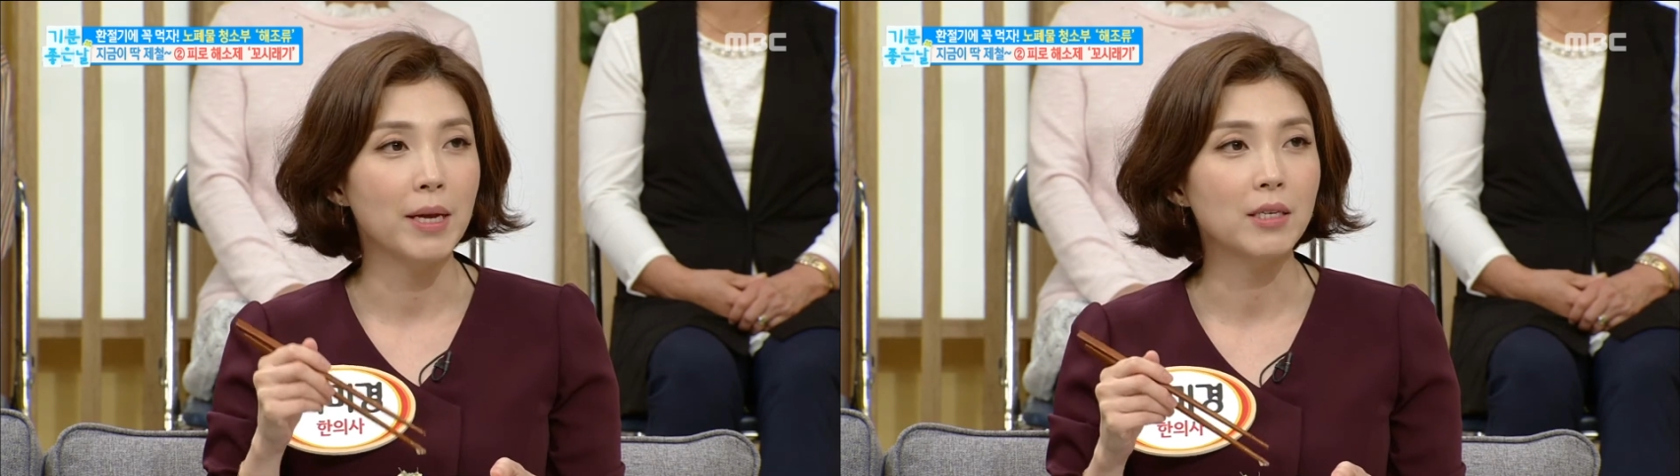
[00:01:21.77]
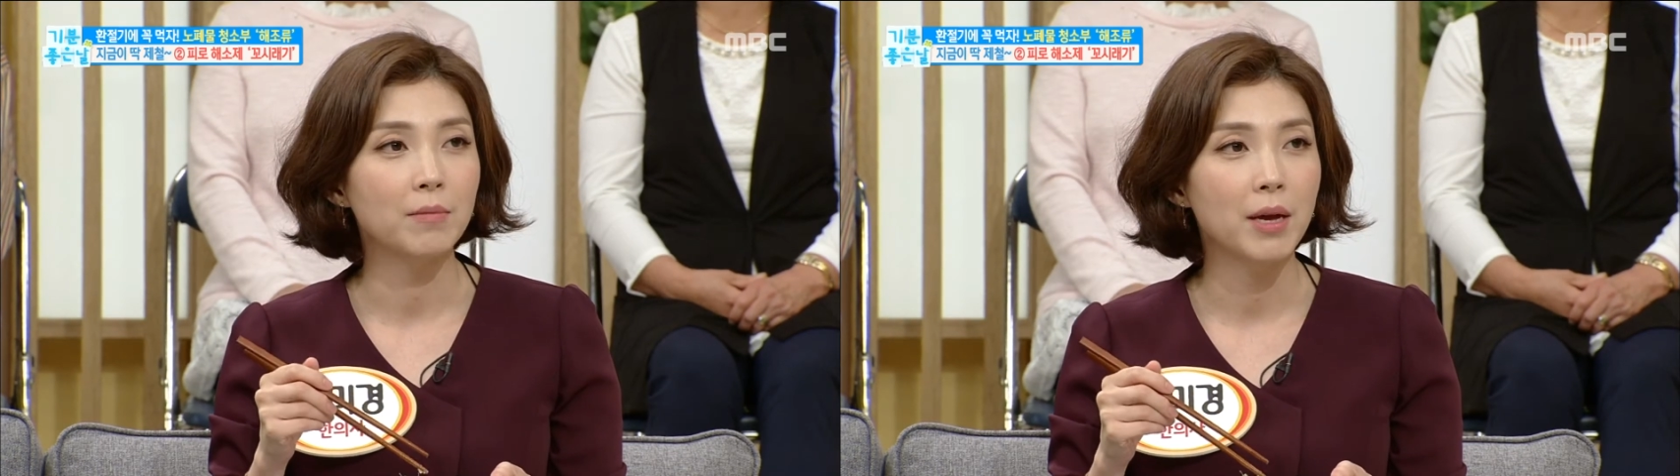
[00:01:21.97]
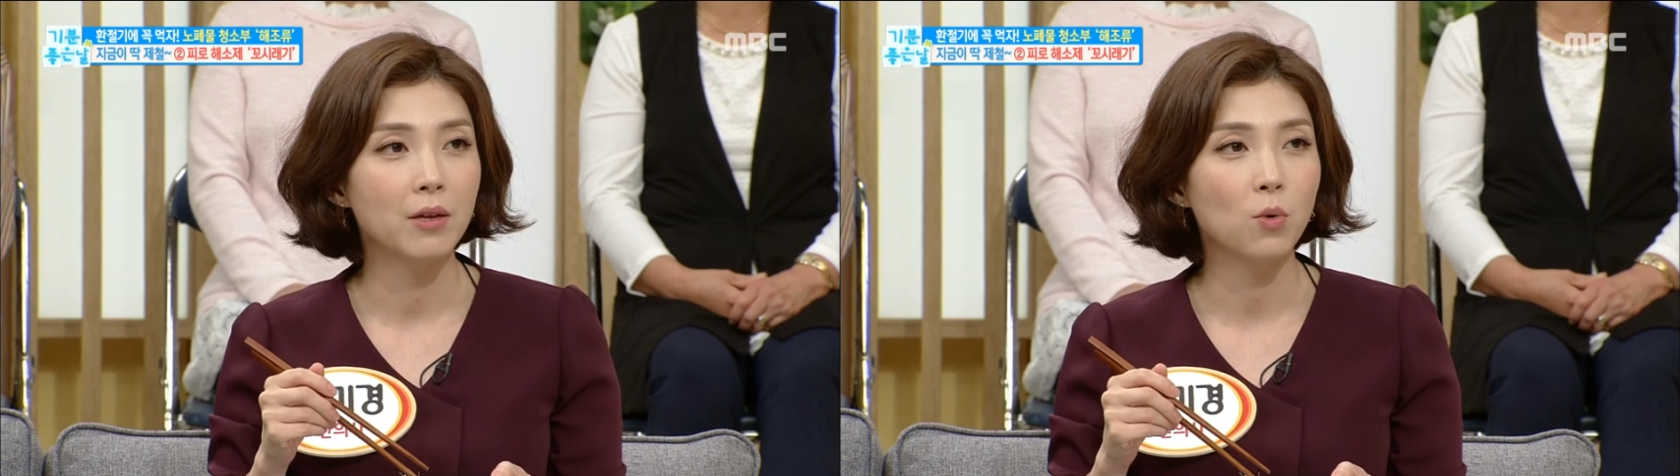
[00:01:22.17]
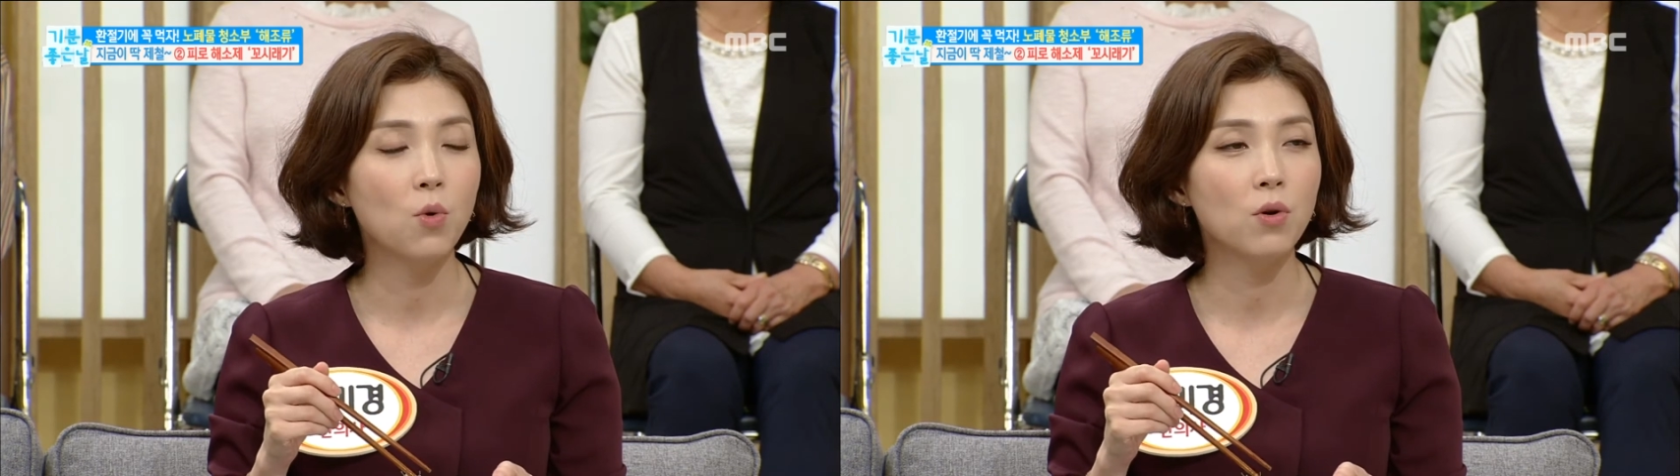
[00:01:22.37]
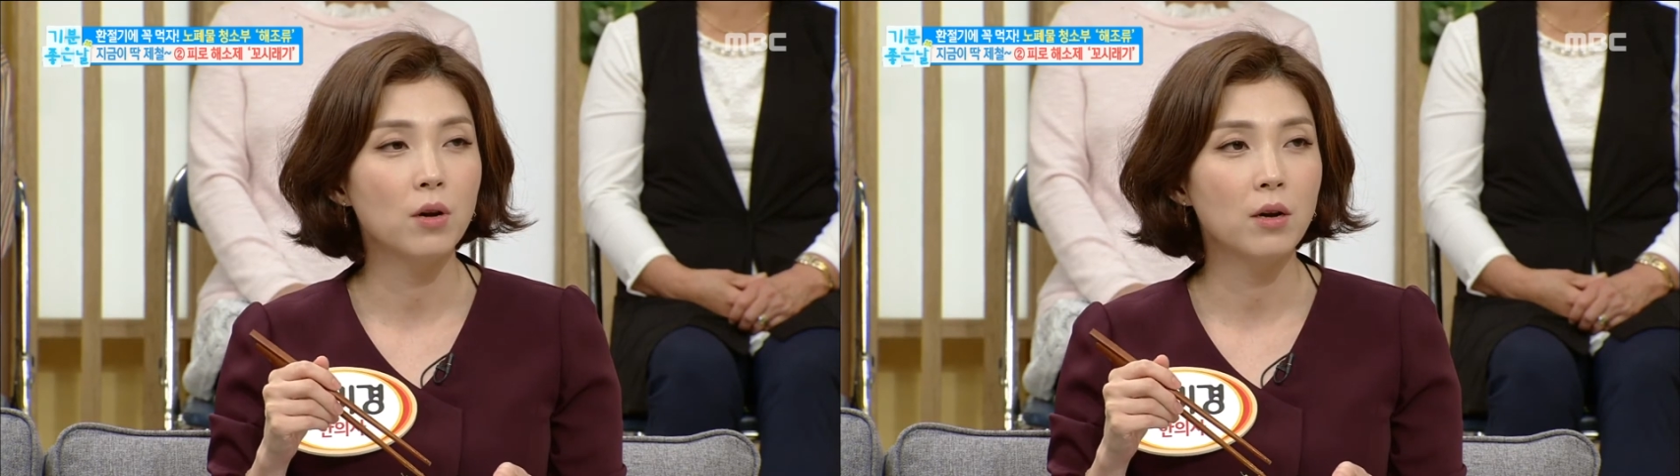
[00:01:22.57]
많지만
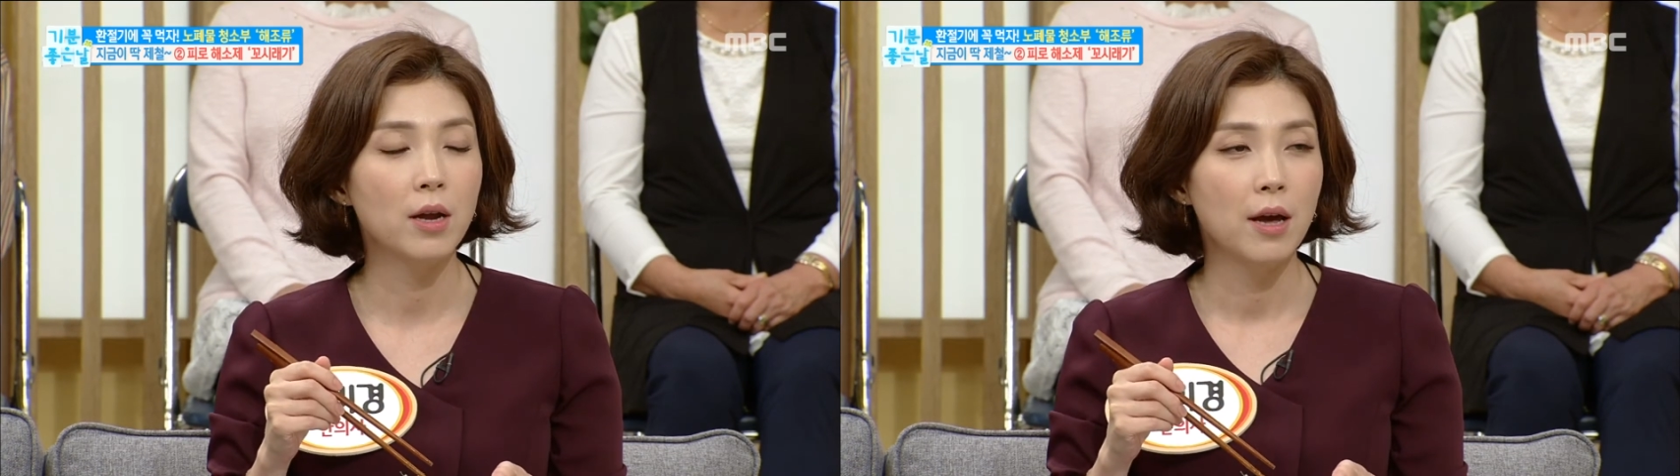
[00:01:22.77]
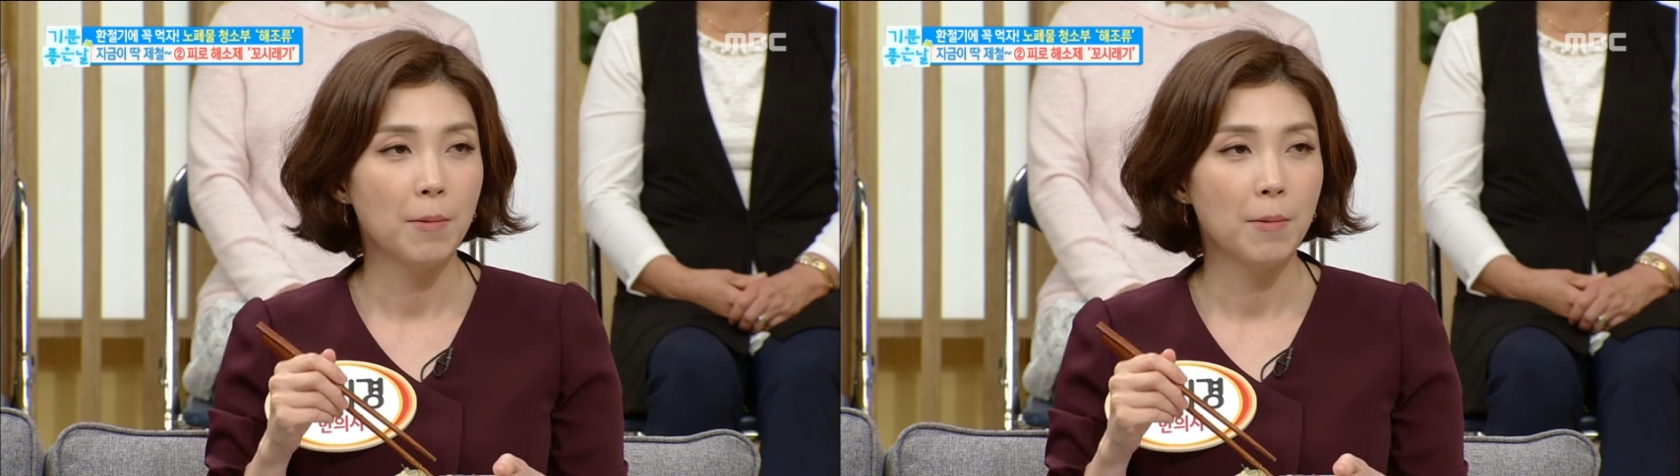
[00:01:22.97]
콩을